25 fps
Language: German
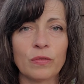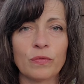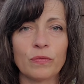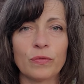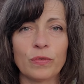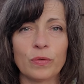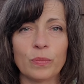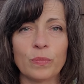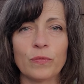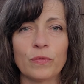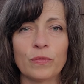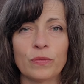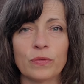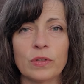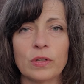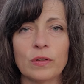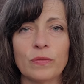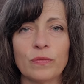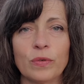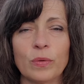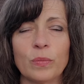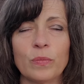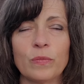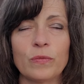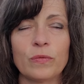51,
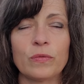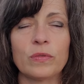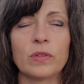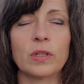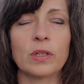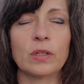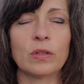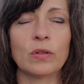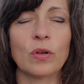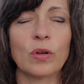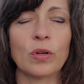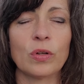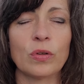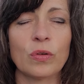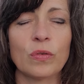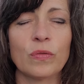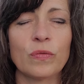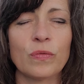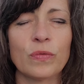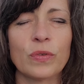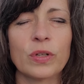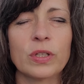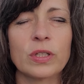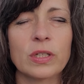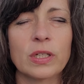50,
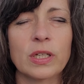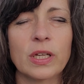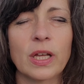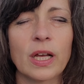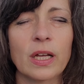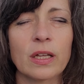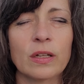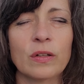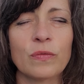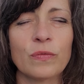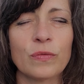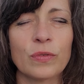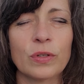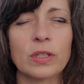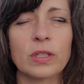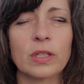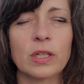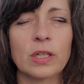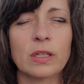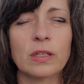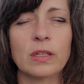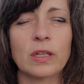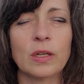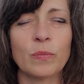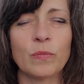49,
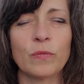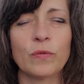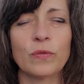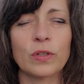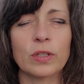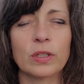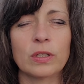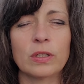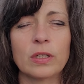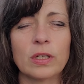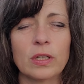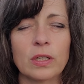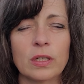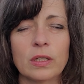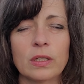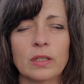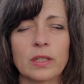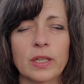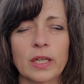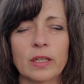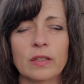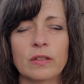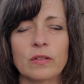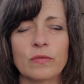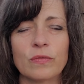48, 47,
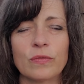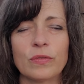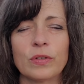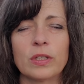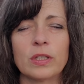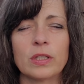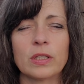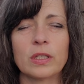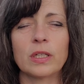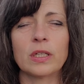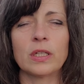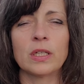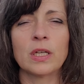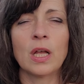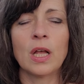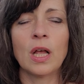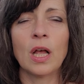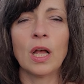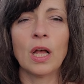46.